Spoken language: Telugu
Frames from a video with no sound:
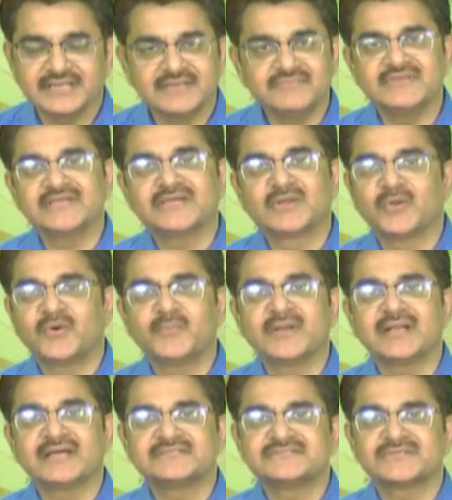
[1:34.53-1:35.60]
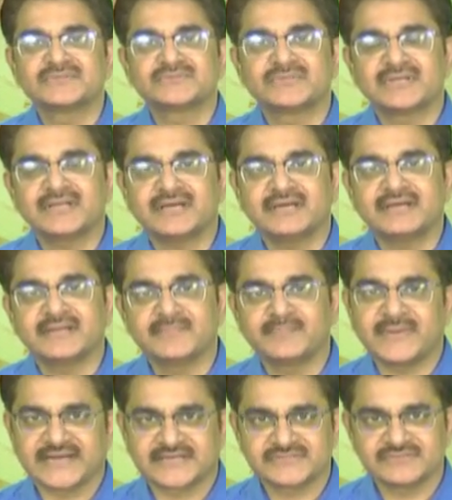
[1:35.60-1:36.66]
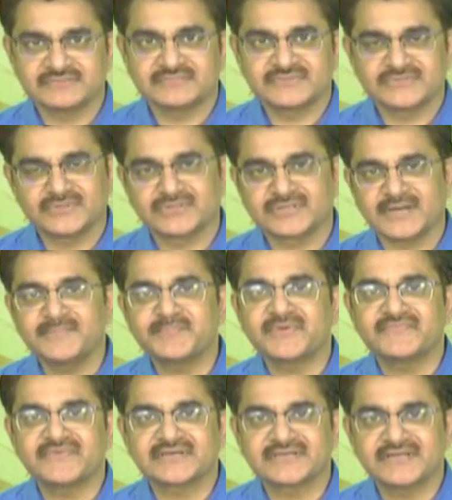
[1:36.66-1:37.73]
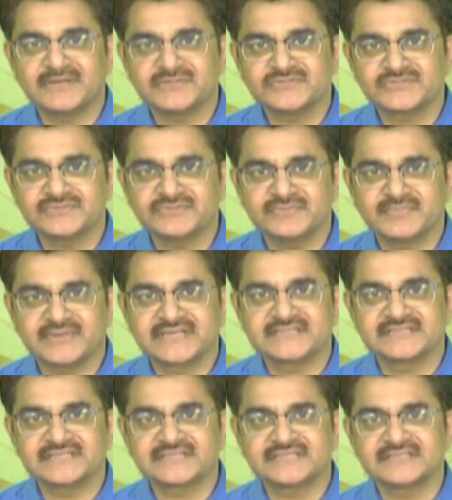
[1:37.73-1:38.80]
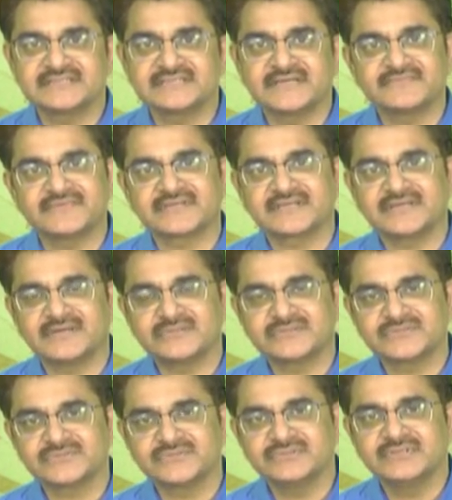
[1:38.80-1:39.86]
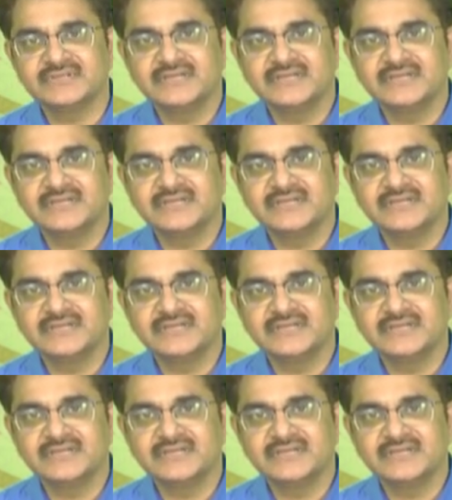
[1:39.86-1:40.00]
ఇవి గ్లోబల్గా జరుగుతున్న ఇంపాక్ట్స్ సో ట్రంప్ ఎఫెక్ట్ కావచ్చు బ్రెగ్జిట్ ఎఫెక్ట్ కావచ్చు